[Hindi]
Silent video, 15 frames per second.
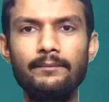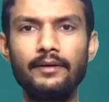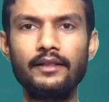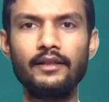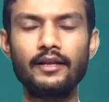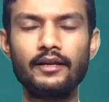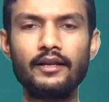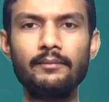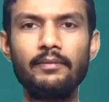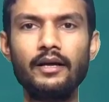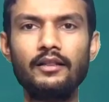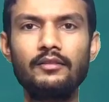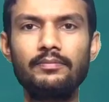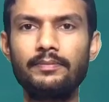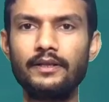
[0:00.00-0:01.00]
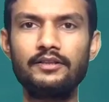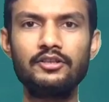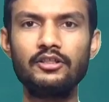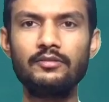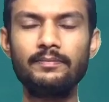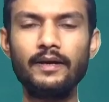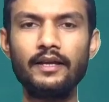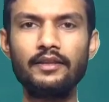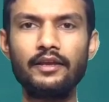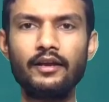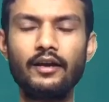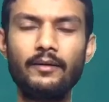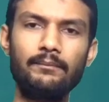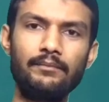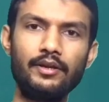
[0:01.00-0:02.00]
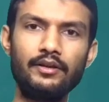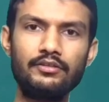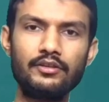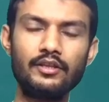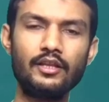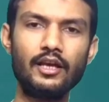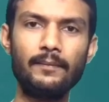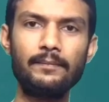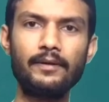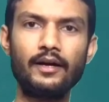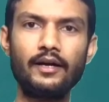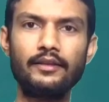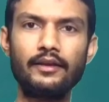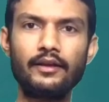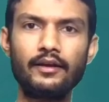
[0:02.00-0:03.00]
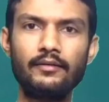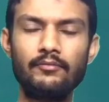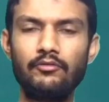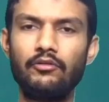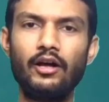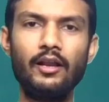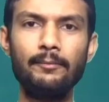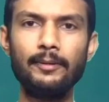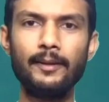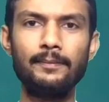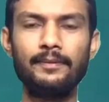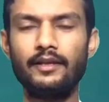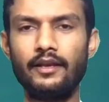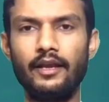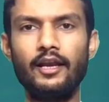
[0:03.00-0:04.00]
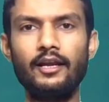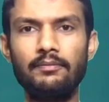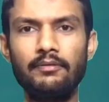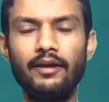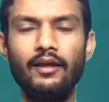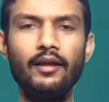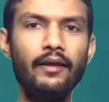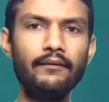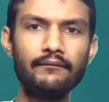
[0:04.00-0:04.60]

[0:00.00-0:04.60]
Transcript: पंद्रह के बाद पच्चीस पे आ जाएगा फिर सीधे आपका आ जाएगा वन पे फिर एट पे